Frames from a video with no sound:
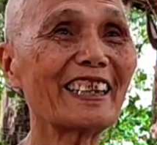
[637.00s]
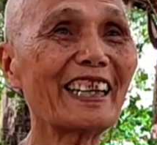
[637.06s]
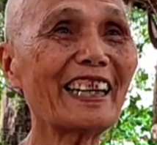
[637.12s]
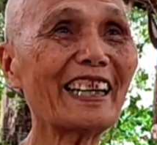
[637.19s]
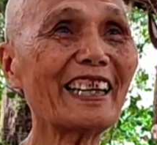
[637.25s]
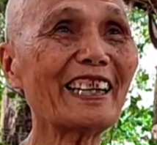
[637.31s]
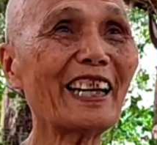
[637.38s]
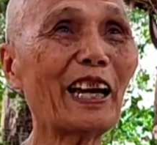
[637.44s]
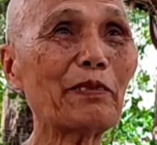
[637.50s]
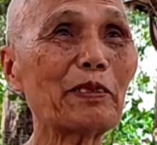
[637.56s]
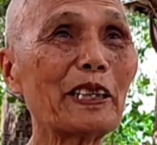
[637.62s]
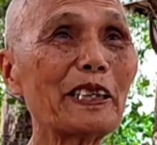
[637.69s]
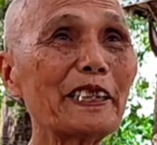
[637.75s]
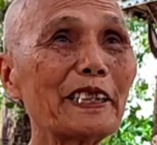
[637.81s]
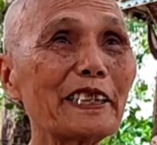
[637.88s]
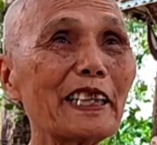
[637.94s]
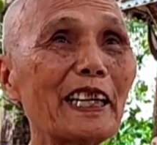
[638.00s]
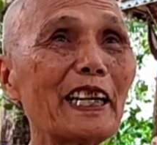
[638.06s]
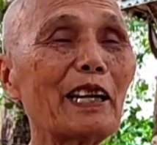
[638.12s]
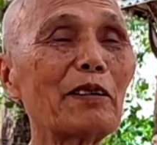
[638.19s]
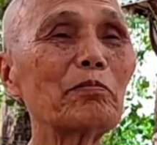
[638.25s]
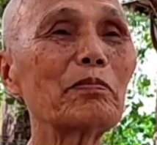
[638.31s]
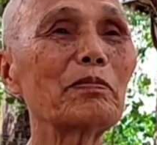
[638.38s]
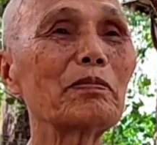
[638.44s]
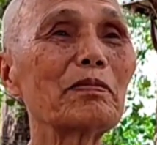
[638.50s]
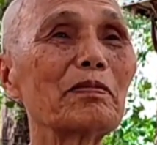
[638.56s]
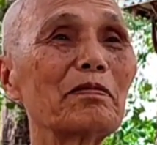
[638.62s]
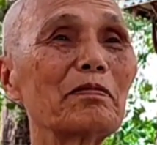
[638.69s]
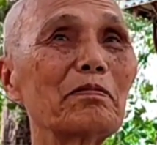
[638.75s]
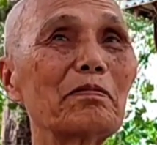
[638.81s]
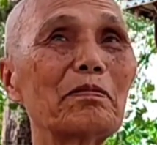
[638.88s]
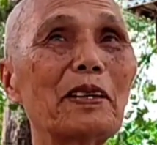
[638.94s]
à, làm những việc sai lầm
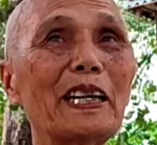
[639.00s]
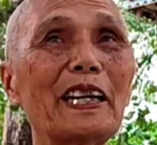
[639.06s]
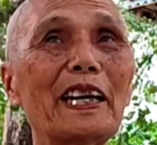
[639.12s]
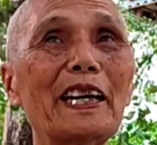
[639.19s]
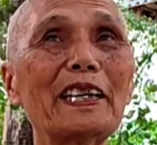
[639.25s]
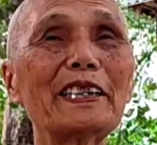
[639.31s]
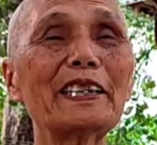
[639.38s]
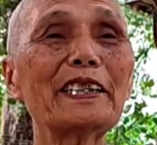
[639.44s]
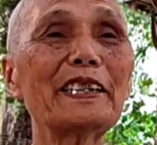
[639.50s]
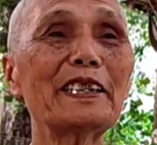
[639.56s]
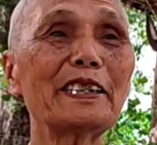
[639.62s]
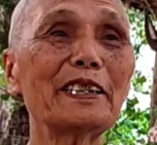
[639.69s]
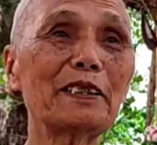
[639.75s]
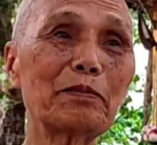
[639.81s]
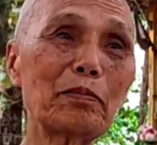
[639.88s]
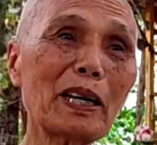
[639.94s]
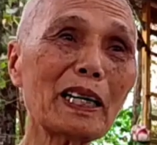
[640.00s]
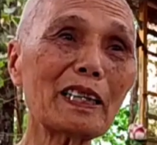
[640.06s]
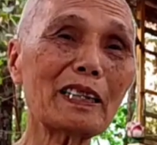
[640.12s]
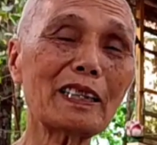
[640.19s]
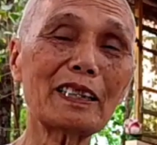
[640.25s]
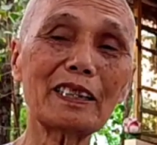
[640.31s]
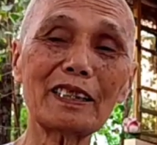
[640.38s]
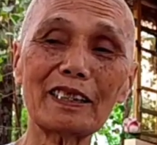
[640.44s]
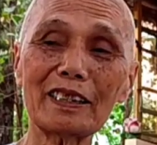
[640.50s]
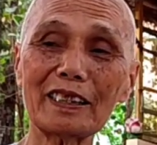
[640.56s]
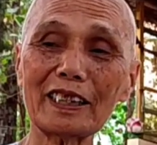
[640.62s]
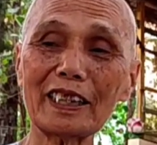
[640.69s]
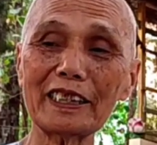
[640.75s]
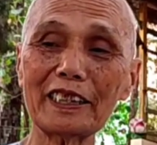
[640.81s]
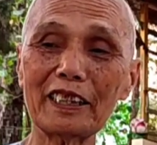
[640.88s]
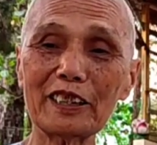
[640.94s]
mà lại mất ừ,
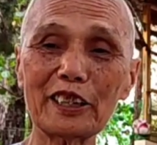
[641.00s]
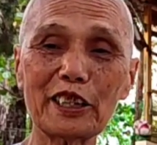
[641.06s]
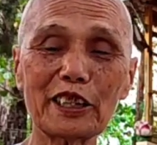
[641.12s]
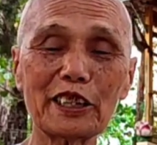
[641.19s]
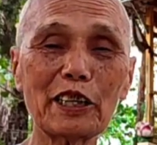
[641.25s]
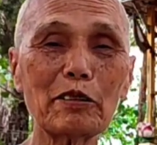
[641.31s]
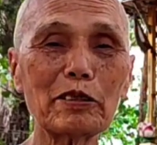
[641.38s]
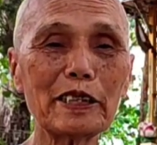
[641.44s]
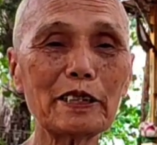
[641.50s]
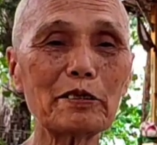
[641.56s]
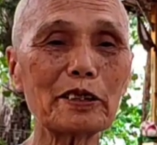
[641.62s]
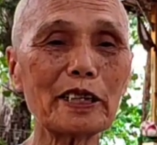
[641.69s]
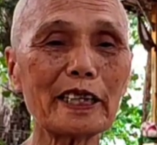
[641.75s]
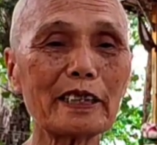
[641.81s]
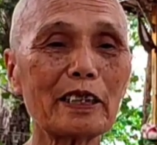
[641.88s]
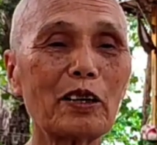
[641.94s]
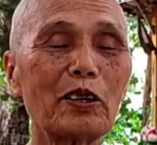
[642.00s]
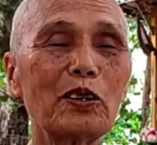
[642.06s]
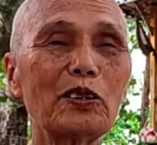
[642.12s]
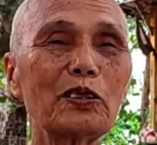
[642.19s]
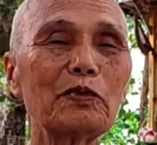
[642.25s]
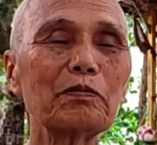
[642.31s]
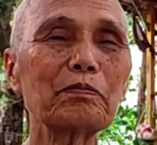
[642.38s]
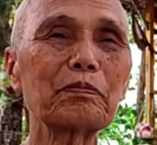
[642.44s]
cái chân truyền giáo lý của thầy tổ